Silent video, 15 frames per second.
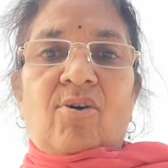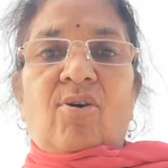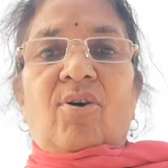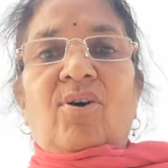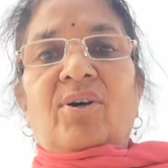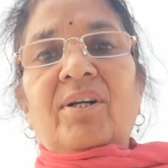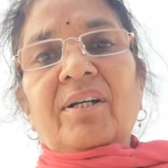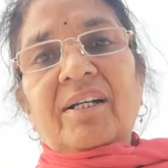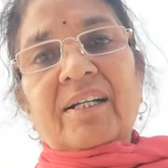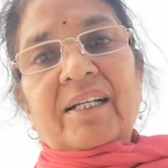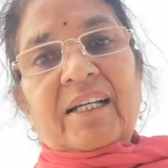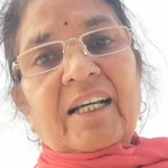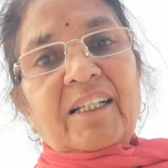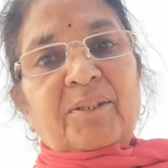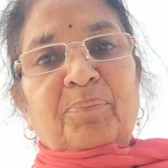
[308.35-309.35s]
और
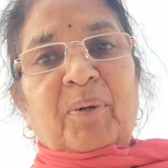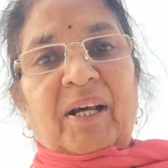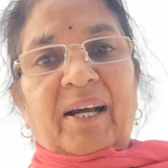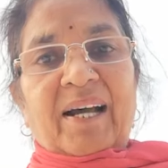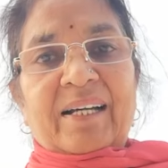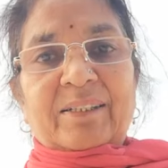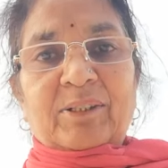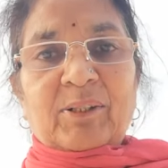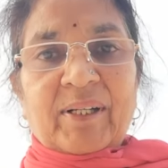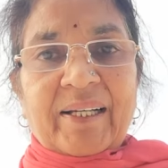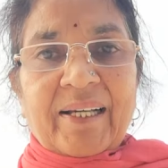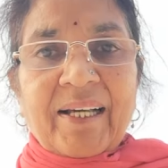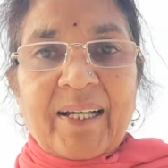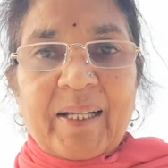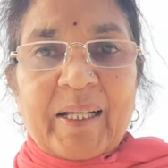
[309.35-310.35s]
इस प्रकार जो
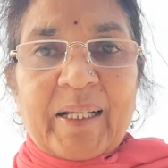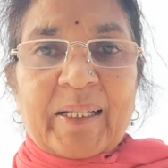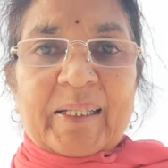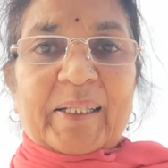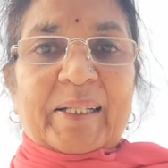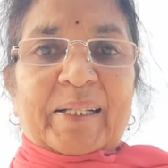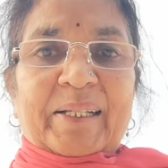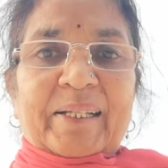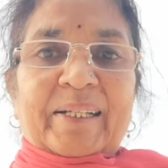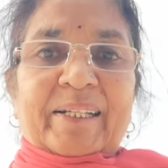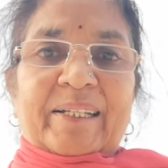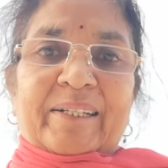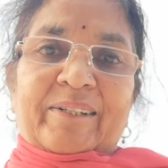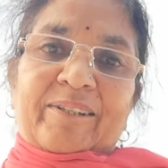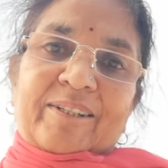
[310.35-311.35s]
है
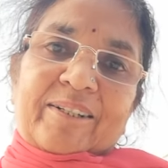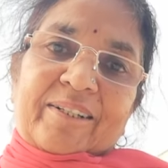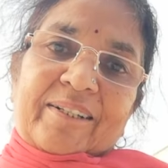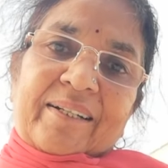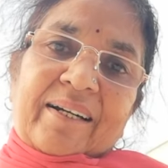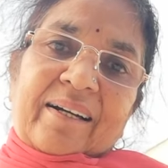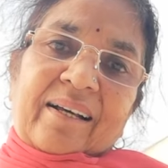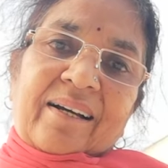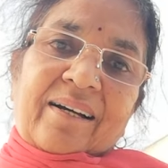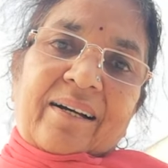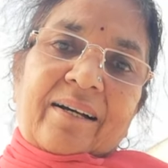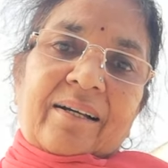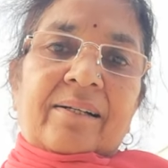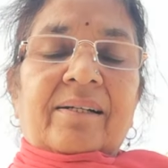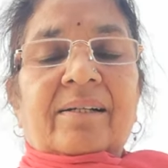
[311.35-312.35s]
ये लड़का
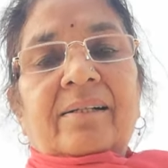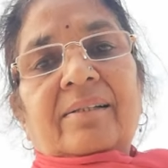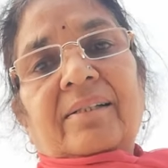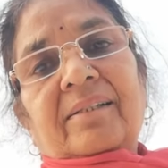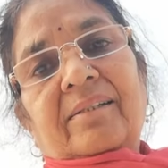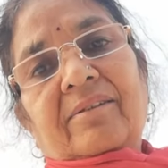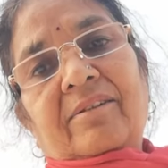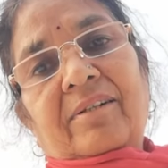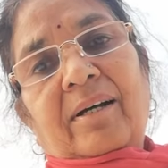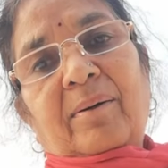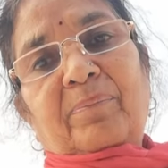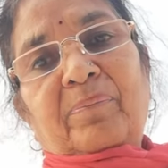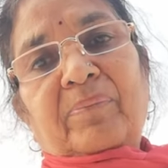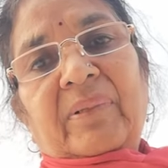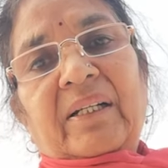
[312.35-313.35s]

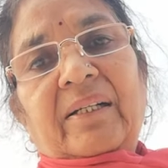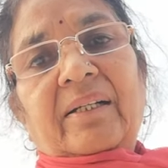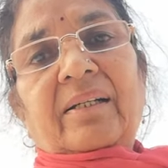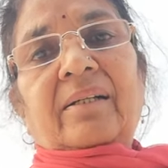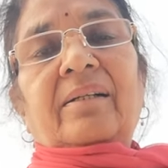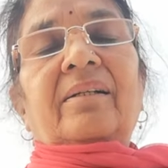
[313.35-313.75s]
अपनी